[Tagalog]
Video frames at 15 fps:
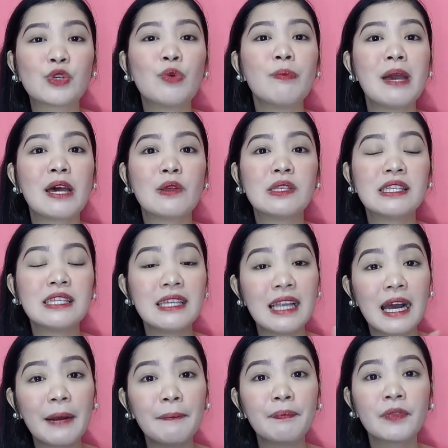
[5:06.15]
So, meron
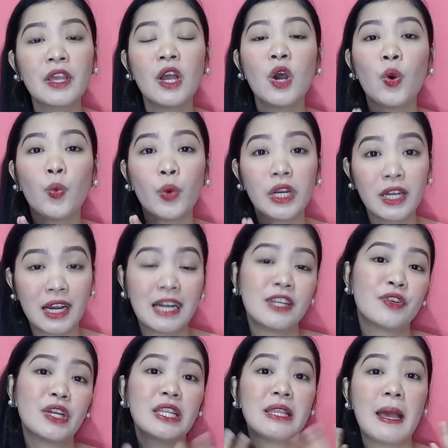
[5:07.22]
silang
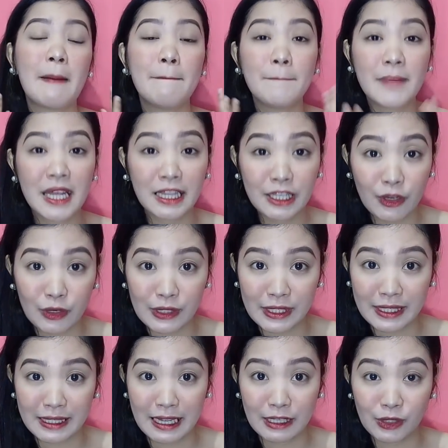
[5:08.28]
100
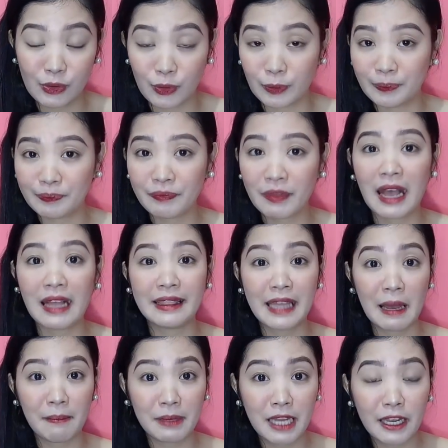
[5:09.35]
millions na. So, ang
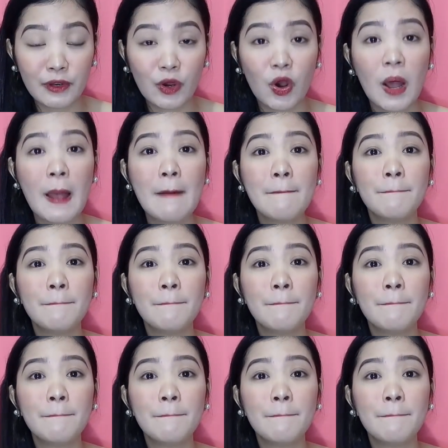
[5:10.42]
dami na, no?